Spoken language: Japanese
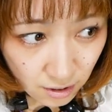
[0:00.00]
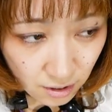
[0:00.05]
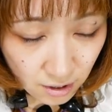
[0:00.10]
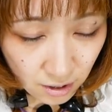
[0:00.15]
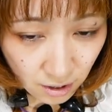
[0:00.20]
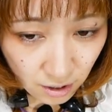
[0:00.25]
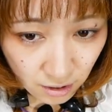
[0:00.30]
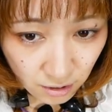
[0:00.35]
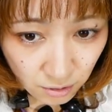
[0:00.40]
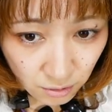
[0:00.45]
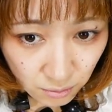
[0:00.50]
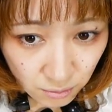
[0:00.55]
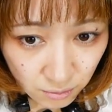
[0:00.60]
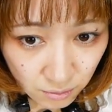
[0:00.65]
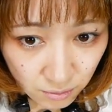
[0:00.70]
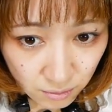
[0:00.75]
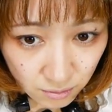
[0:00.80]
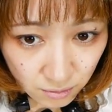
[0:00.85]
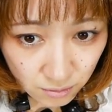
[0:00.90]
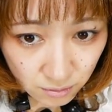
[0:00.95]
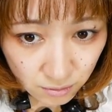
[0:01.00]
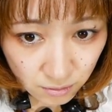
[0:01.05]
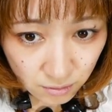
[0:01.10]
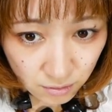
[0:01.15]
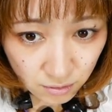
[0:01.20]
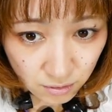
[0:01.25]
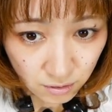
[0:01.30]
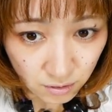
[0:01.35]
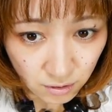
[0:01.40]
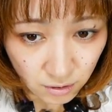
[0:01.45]
意外と
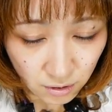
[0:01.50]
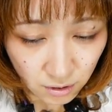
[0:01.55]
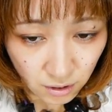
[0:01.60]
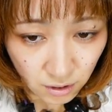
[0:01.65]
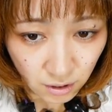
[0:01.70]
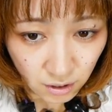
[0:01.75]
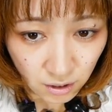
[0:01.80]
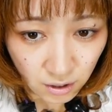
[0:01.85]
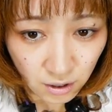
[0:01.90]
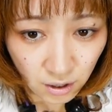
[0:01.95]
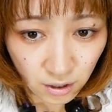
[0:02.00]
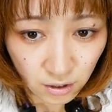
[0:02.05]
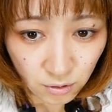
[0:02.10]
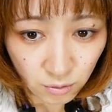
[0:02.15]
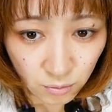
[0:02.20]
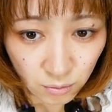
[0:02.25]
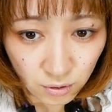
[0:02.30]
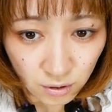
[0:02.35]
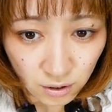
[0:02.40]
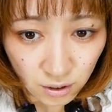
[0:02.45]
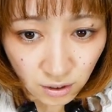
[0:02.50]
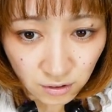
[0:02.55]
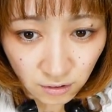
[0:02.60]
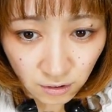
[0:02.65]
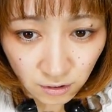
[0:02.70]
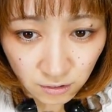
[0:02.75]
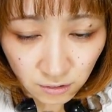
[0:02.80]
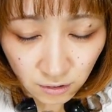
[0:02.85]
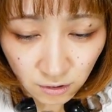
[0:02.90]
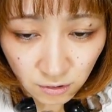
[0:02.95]
意外と
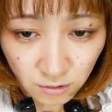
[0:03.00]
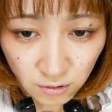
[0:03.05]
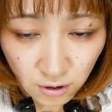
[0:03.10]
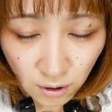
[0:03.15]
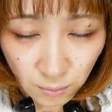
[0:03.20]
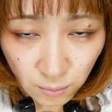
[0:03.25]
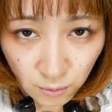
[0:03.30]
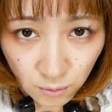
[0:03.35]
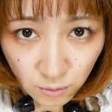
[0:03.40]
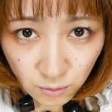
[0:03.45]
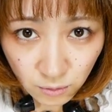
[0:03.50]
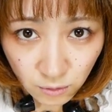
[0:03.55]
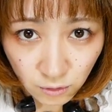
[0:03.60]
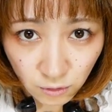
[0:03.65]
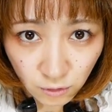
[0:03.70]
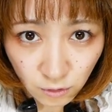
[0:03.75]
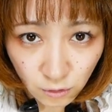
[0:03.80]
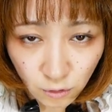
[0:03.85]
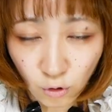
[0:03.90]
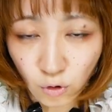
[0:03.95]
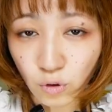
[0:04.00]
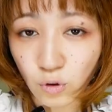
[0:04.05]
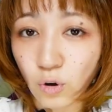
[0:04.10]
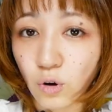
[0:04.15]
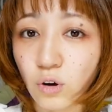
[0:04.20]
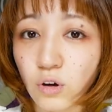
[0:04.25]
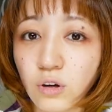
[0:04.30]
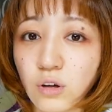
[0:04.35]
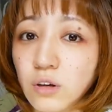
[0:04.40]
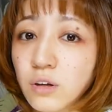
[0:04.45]
ガチャガチャ言うかもちょっ
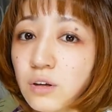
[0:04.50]
と